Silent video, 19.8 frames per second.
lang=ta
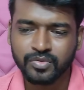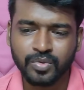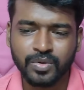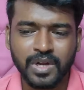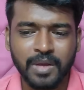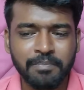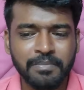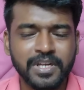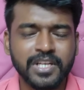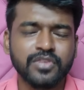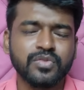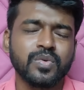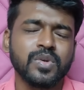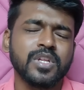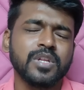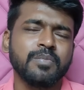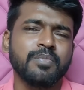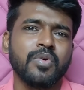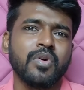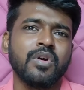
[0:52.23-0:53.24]
ஸோ நம்மளே
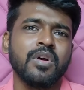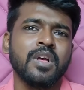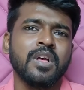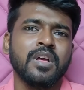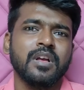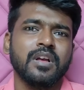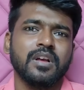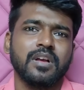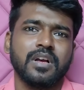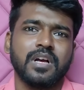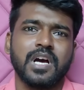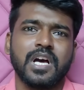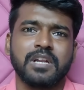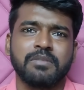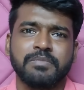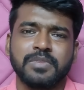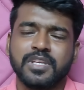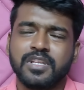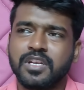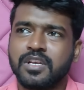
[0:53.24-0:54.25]
சொல்லியிருப்போம்
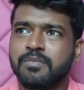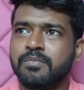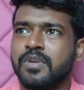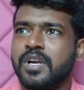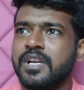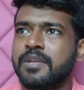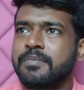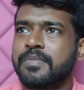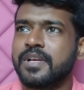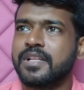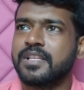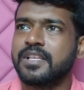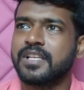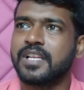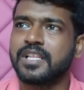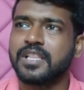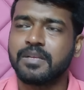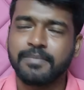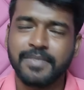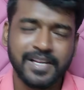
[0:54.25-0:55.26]
ஆரம்பிக்கிறதுக்கு முன்னாடி
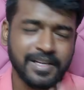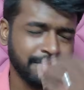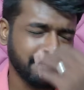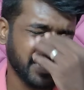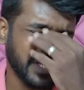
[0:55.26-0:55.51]
பார்த்தீங்கன்னா இந்த மாதிரி